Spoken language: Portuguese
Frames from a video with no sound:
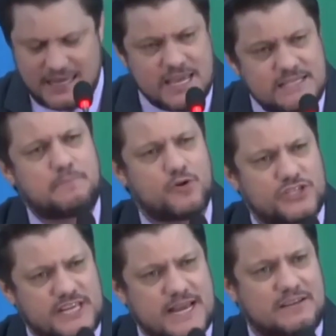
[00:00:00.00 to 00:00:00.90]

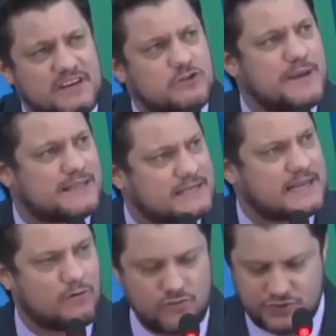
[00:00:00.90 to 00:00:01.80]
15% de investimento na
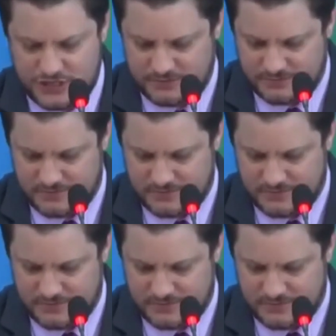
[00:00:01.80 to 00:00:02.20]
saúde.